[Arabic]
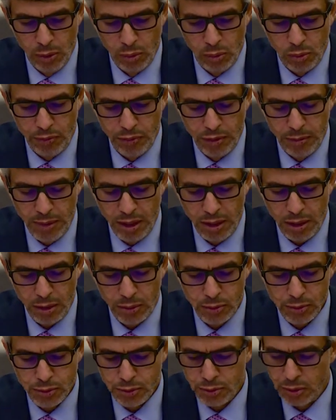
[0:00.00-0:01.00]
وفيما
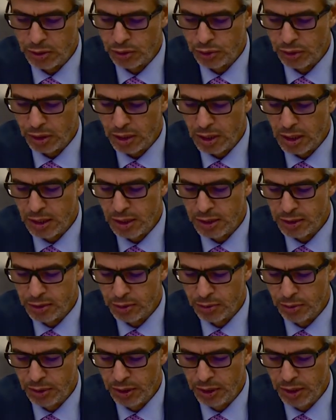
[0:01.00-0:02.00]
يخص أشقانا
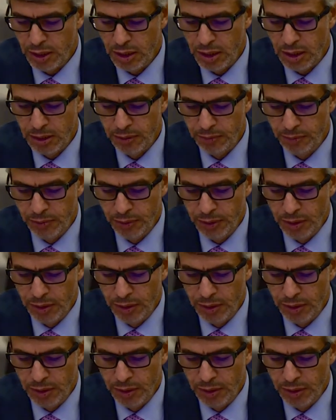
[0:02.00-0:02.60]
السوريين